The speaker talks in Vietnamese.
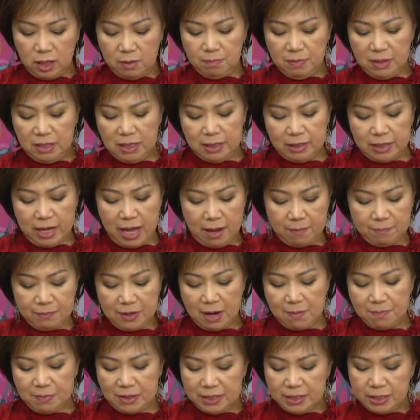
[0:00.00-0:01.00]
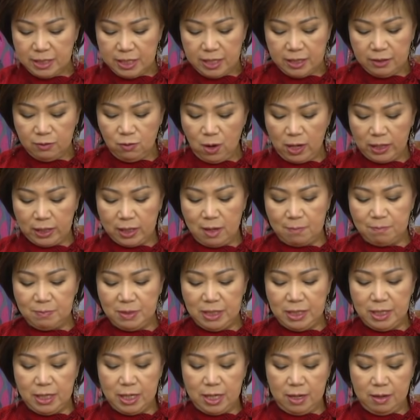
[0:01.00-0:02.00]
thì mình đem ra mình chiên hoặc là
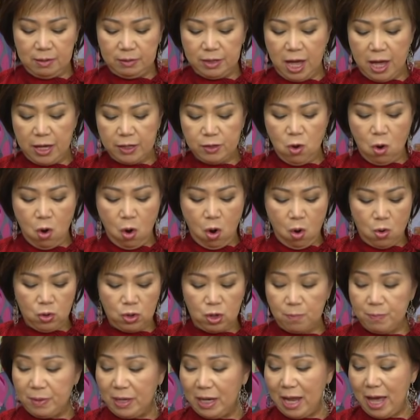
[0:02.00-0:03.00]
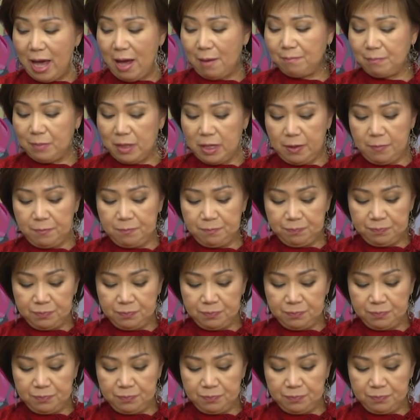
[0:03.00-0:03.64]
mình à, để khô rồi mình làm à,